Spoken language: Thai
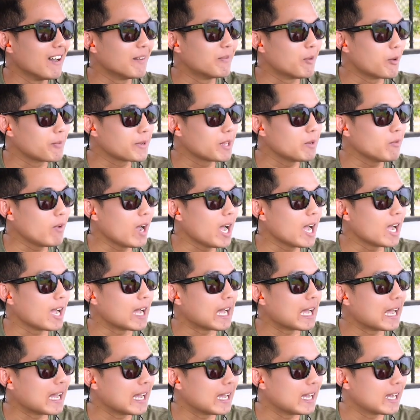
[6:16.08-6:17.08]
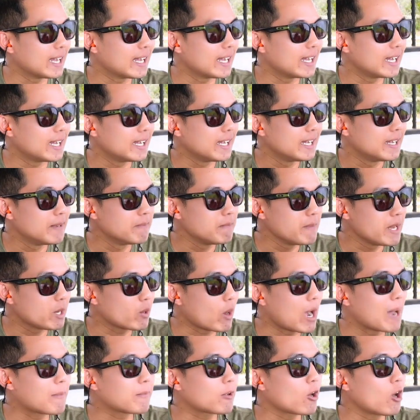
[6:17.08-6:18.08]
ผมคิดว่ามีค
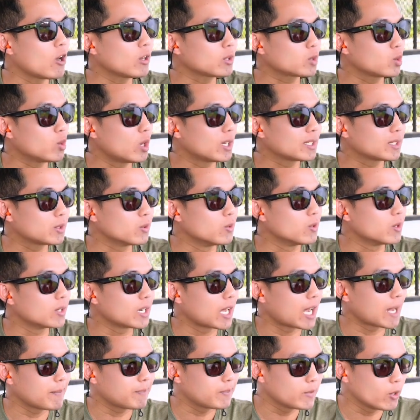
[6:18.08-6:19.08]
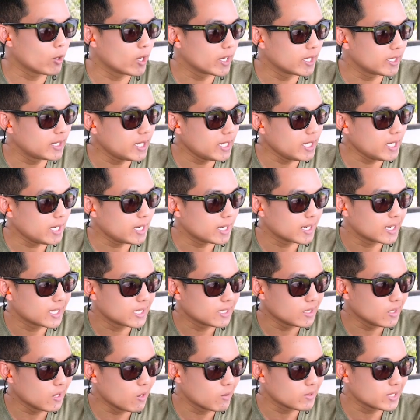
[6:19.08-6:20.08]
วามคล่องตัวสูงนะครับ โดยที่
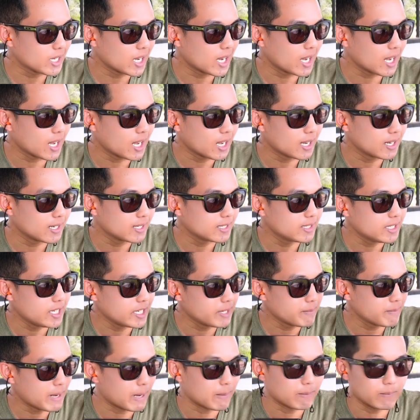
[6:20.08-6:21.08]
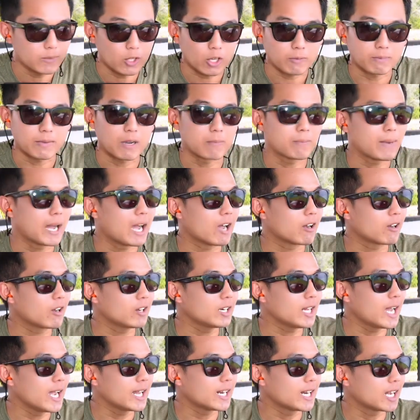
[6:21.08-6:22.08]
เราจะยิงแบบดอเปล่าๆก็
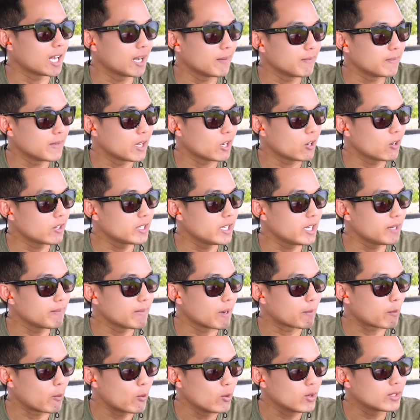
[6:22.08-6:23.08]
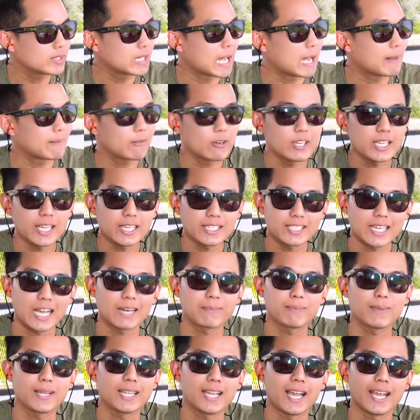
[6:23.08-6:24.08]
ได้นะครับ แล้วก็ยิงแบบคูณ 3 ก็ยิ่งชัด
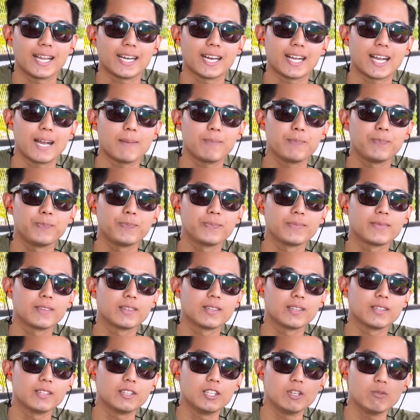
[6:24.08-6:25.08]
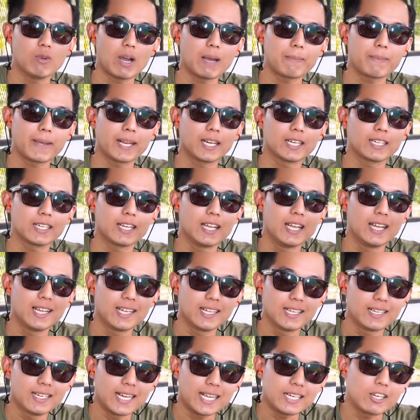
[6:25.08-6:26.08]
ไปใหญ่นะครับ ถือว่าเป็น
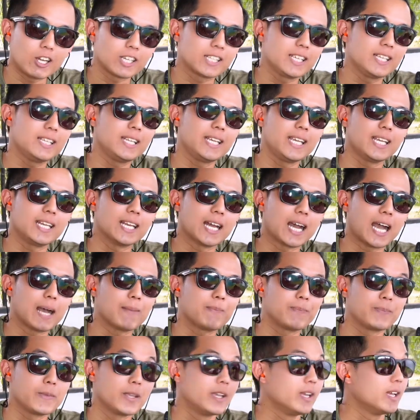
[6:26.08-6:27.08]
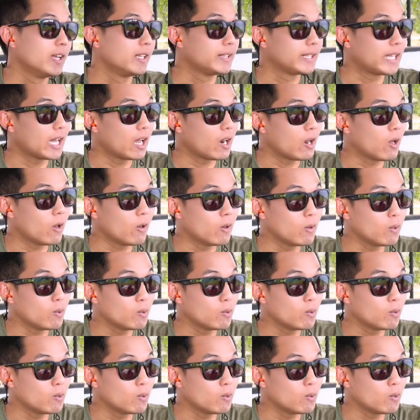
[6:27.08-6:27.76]
เลดดอทที่ดีนะครับ เดี๋ยวเรา